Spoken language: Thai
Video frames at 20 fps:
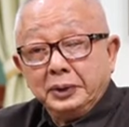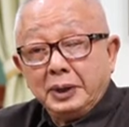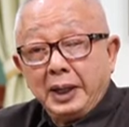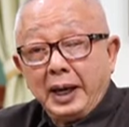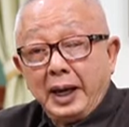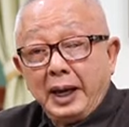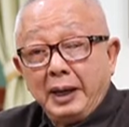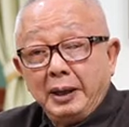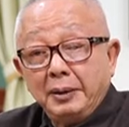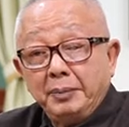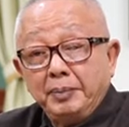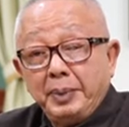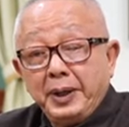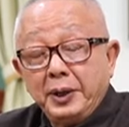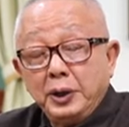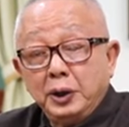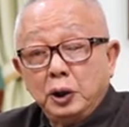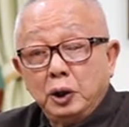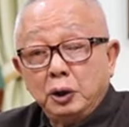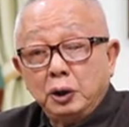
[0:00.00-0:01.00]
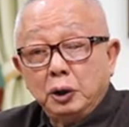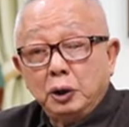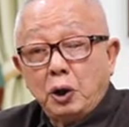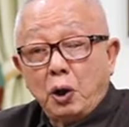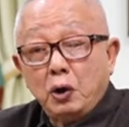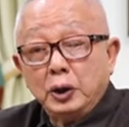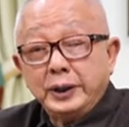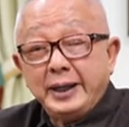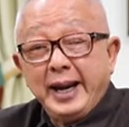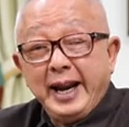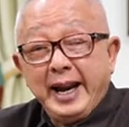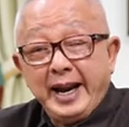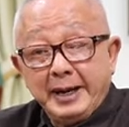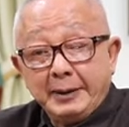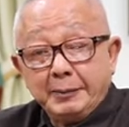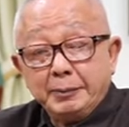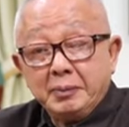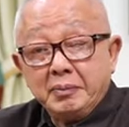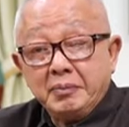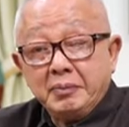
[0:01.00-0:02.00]
นะฮะเป็นทองเก๊
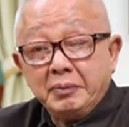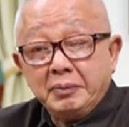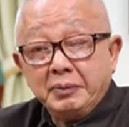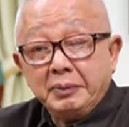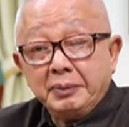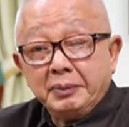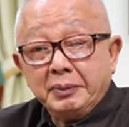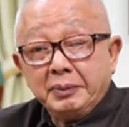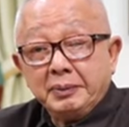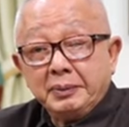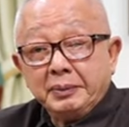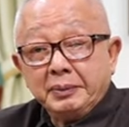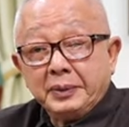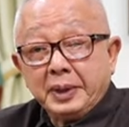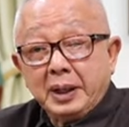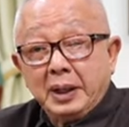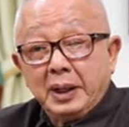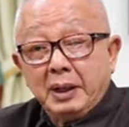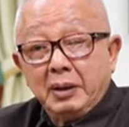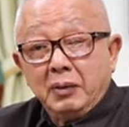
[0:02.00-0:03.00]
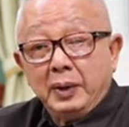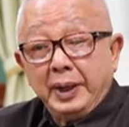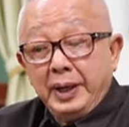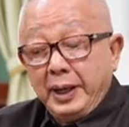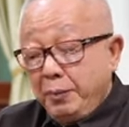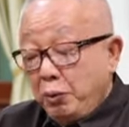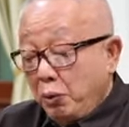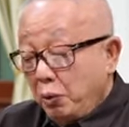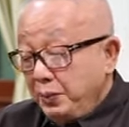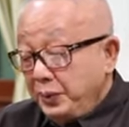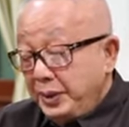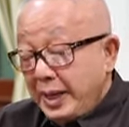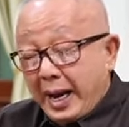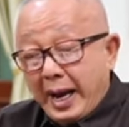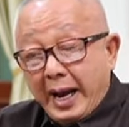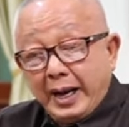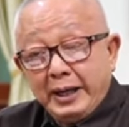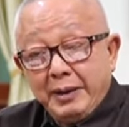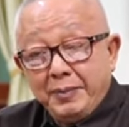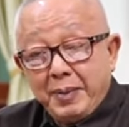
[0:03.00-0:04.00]
วันนี้ผมจะ
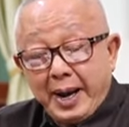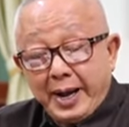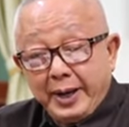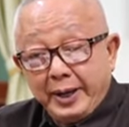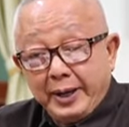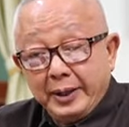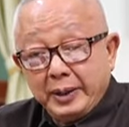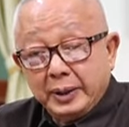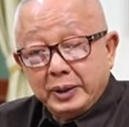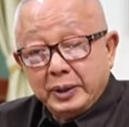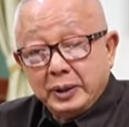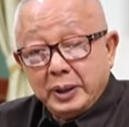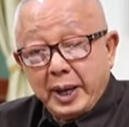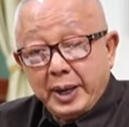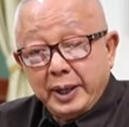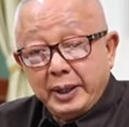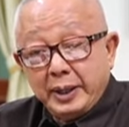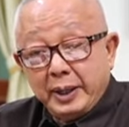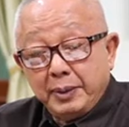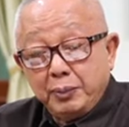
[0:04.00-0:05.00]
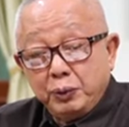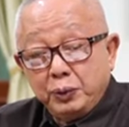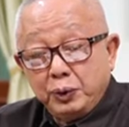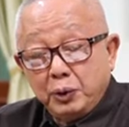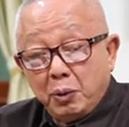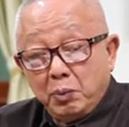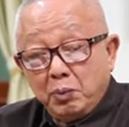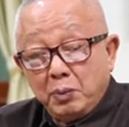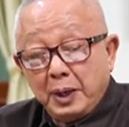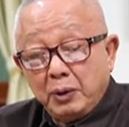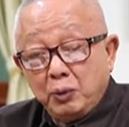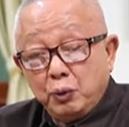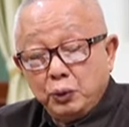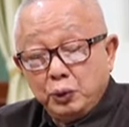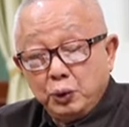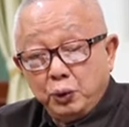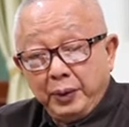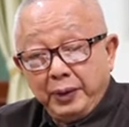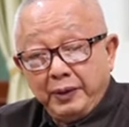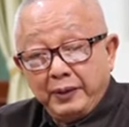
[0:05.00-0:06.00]
อธิบายให้ให้ท่านผู้ชม และคุณ
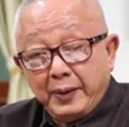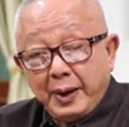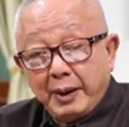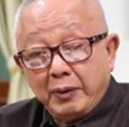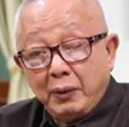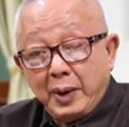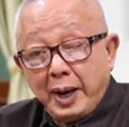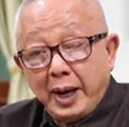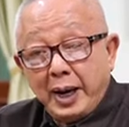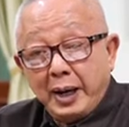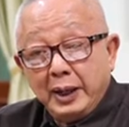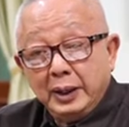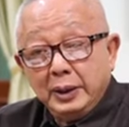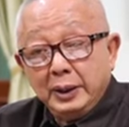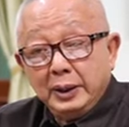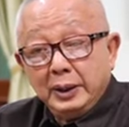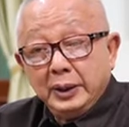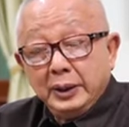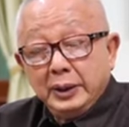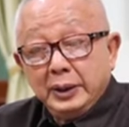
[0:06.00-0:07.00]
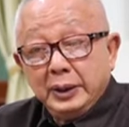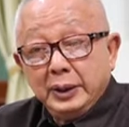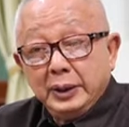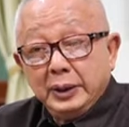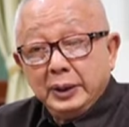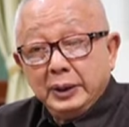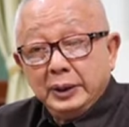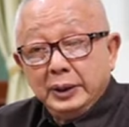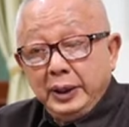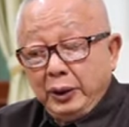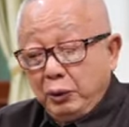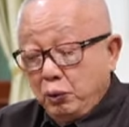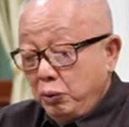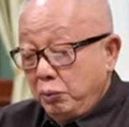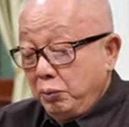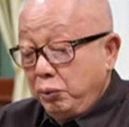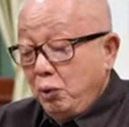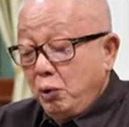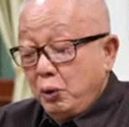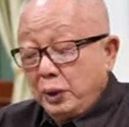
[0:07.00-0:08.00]
ชูวิทย์ฟังว่าที่คุ
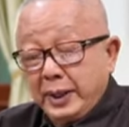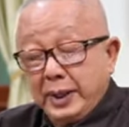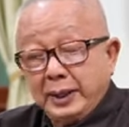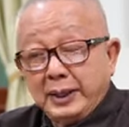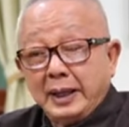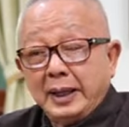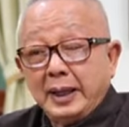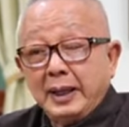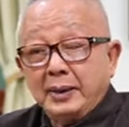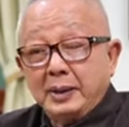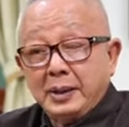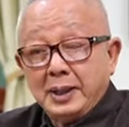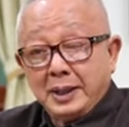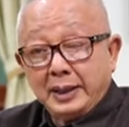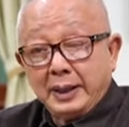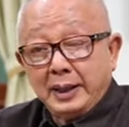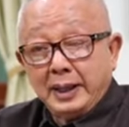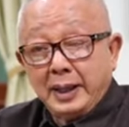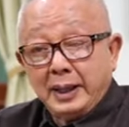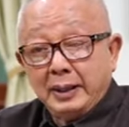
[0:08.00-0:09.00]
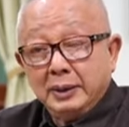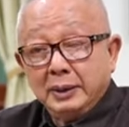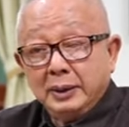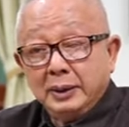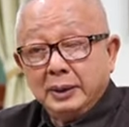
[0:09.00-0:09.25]
ณพูดนั้นแต่ละเรื่องนั้นนะ